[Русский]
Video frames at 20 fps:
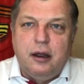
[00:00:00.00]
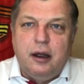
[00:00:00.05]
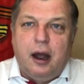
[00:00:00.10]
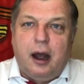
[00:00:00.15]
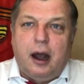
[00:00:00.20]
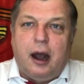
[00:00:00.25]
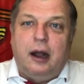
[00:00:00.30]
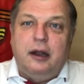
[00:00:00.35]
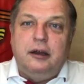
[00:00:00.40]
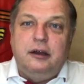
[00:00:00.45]

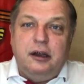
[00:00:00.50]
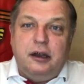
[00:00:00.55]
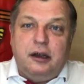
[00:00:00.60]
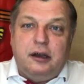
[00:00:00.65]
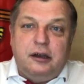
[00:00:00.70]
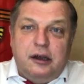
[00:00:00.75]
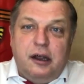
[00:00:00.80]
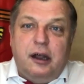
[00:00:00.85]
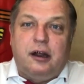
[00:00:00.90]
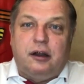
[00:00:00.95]
Они
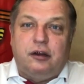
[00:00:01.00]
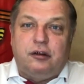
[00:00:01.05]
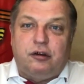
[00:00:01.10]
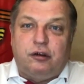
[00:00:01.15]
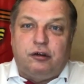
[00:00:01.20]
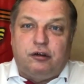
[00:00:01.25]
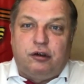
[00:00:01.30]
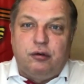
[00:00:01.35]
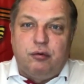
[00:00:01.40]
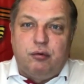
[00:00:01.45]
где
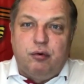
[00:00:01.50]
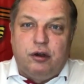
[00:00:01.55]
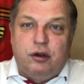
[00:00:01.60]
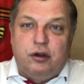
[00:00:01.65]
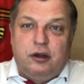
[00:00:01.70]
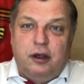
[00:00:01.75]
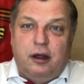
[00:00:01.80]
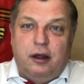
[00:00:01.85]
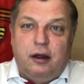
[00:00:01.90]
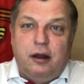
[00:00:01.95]

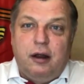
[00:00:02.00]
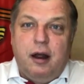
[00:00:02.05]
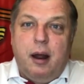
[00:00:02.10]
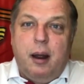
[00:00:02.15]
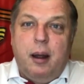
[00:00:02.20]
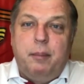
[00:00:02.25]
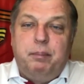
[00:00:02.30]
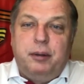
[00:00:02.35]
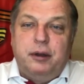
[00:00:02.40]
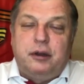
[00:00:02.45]
сегодня
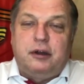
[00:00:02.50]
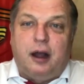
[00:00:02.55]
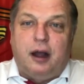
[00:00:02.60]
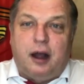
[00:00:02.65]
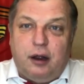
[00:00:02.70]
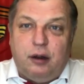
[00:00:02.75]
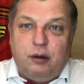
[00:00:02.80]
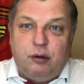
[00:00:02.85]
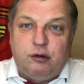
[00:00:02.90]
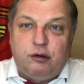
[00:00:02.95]

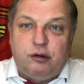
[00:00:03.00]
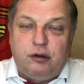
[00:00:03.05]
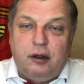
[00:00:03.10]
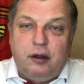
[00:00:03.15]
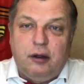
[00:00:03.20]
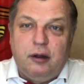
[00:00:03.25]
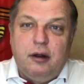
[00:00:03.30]
питаются?